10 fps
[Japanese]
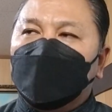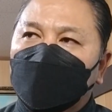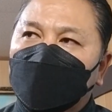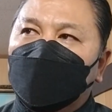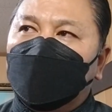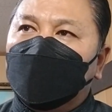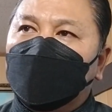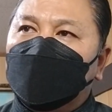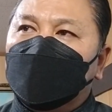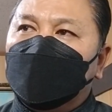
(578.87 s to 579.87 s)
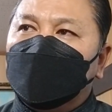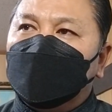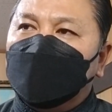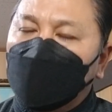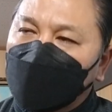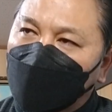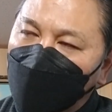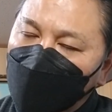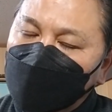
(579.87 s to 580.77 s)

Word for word: えー、まあ5、